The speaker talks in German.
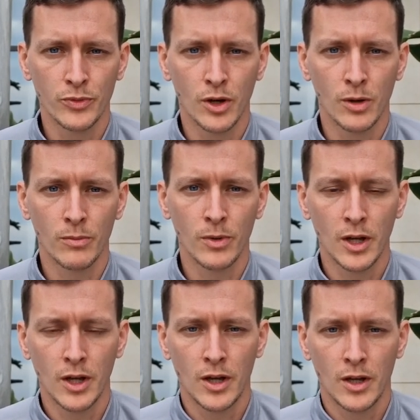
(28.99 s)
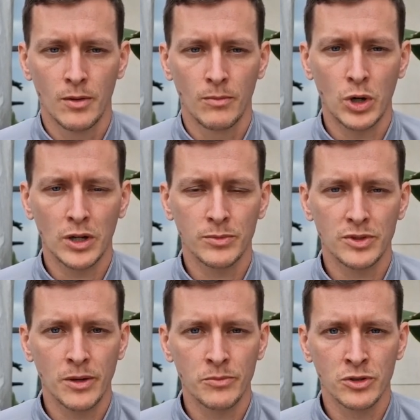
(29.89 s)
Wir haben morgen am
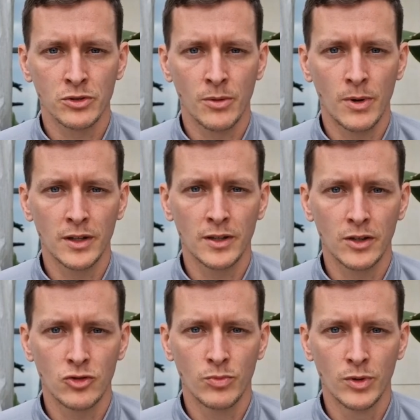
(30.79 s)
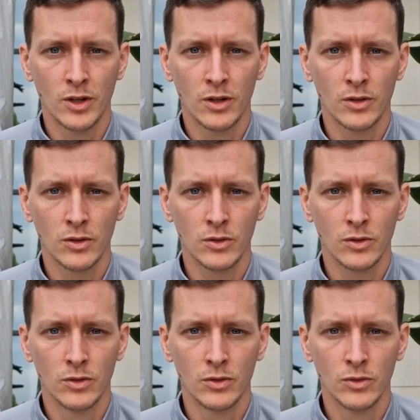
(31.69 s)
Samstag noch einmal ein Testspiel
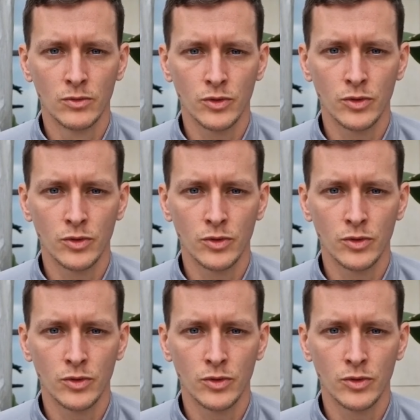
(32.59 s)
und